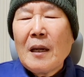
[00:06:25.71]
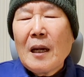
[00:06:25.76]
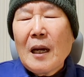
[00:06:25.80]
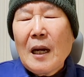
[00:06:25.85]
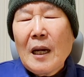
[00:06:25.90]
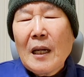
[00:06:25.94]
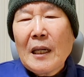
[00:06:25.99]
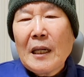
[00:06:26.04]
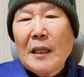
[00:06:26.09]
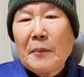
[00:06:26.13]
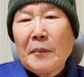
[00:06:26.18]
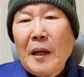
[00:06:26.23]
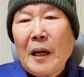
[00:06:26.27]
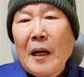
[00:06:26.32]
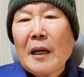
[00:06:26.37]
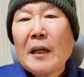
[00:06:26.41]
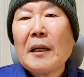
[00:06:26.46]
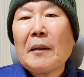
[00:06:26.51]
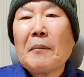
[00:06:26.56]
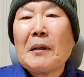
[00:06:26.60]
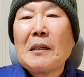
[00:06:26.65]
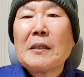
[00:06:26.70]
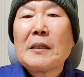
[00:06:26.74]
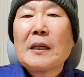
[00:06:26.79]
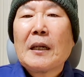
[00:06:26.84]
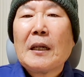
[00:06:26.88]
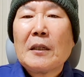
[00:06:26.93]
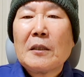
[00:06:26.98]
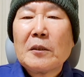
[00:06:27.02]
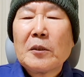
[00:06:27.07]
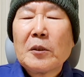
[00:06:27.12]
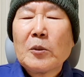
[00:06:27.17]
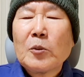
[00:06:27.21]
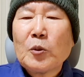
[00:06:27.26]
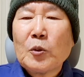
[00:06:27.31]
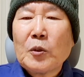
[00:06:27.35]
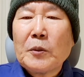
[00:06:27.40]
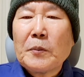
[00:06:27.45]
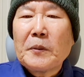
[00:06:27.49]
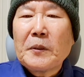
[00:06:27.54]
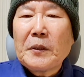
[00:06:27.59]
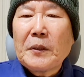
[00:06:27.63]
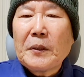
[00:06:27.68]
하나님 한 해만 시간을 더
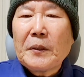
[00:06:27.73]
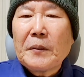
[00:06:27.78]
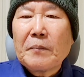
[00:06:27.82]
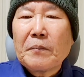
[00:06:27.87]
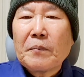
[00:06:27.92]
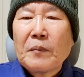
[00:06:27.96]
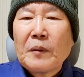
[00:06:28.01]
주십시오.